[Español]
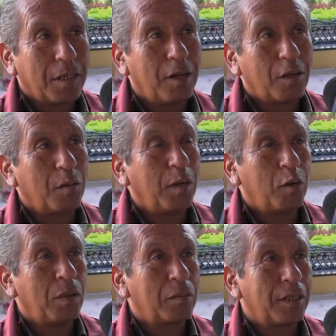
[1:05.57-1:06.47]
Es lo, que,
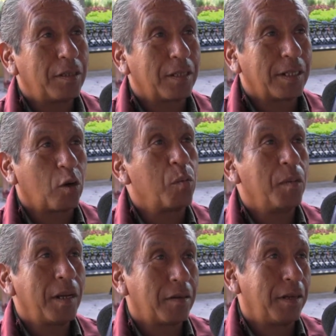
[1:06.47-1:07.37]
lo más bonito, es
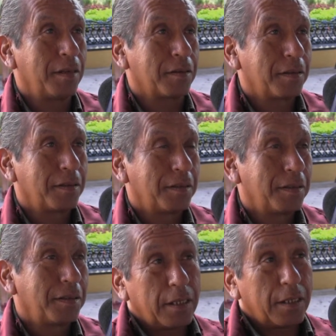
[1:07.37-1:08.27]
convivir con ellos.
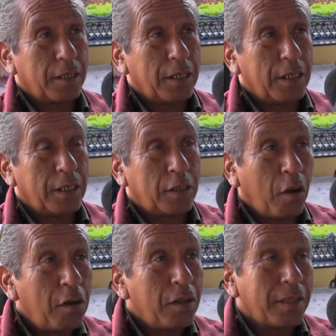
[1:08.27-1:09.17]

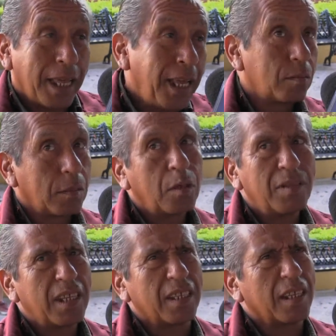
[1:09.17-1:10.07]
Estoy de, ¿cómo
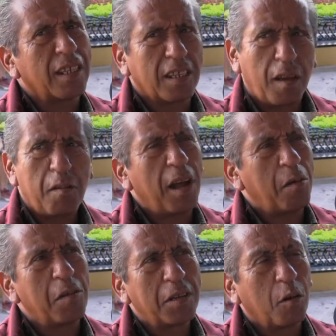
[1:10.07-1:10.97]
se dice? De sábado a
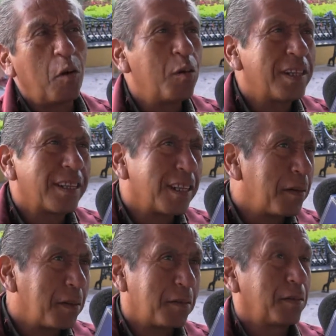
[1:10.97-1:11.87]
lunes, o lunes a sábado.